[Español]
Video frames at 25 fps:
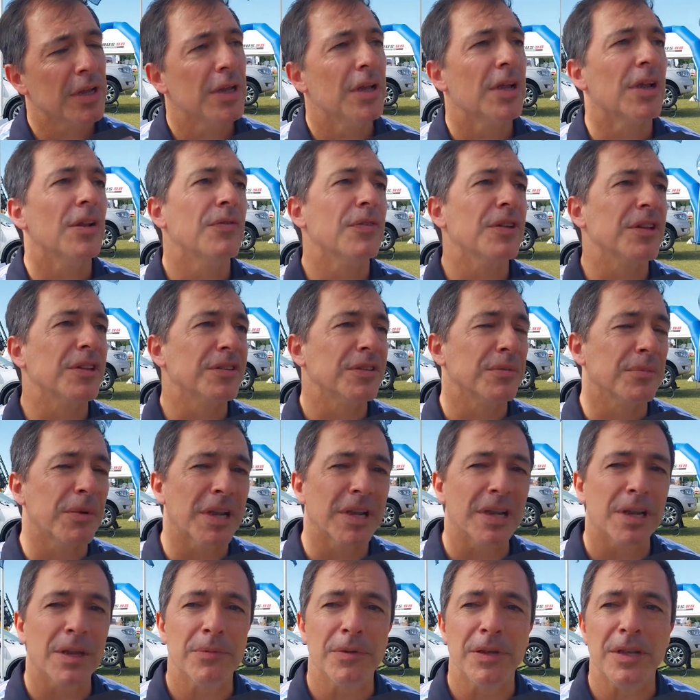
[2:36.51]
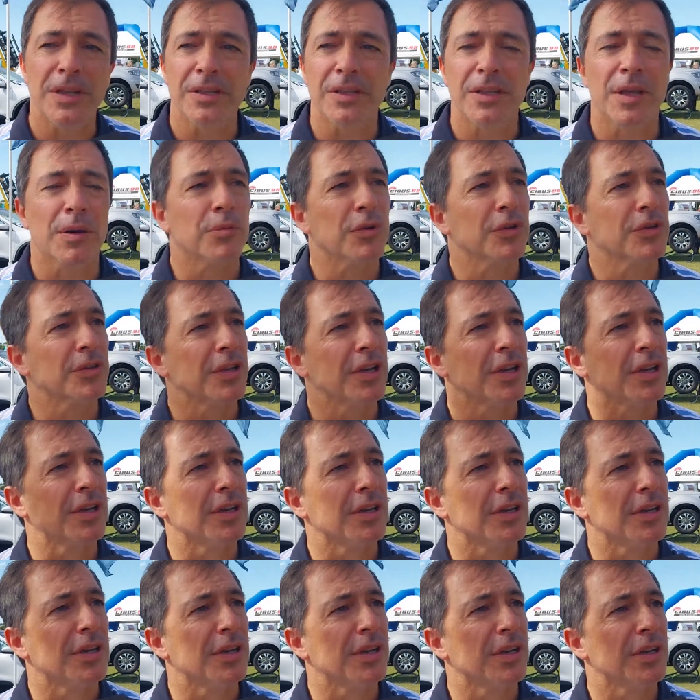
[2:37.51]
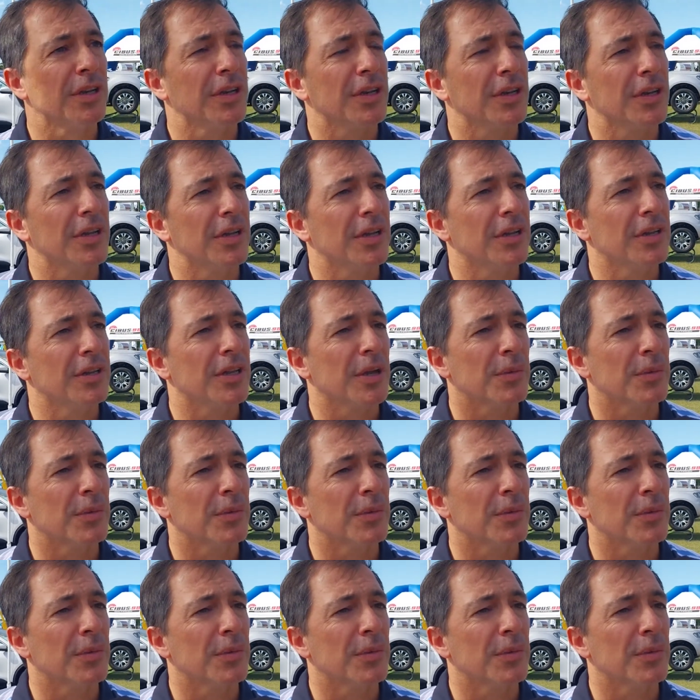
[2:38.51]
el fin de semana que viene estamos eh,